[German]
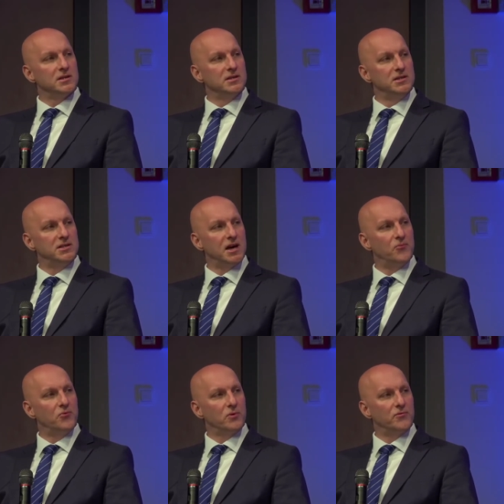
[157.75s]
nicht
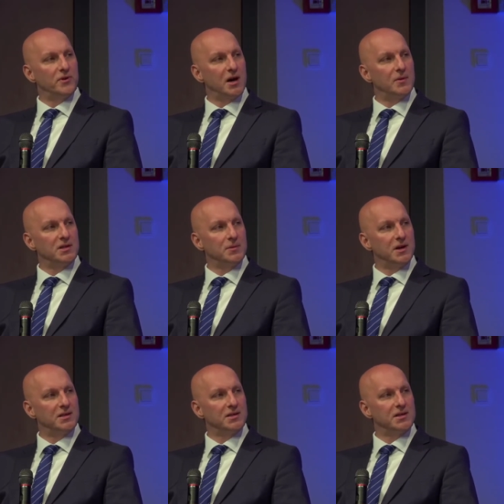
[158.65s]
abführen von
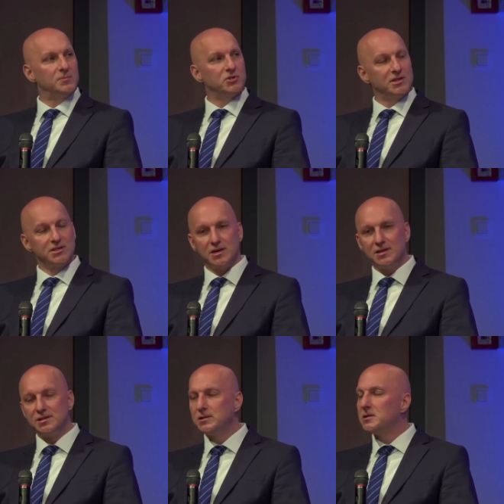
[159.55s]
Arbeitnehmerentgeltbestandteilen,